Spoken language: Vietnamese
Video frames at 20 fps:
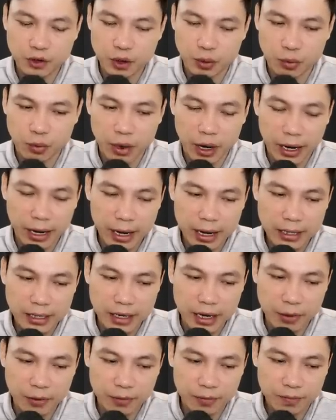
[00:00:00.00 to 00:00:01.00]
Lẽ nào làng
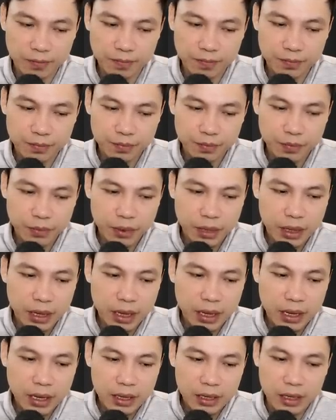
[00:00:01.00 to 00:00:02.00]
Gia Thụy này tuyệt
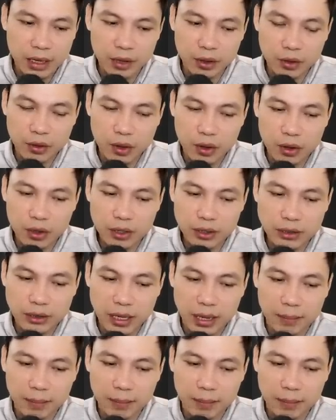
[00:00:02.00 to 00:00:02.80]
diệt hay sao?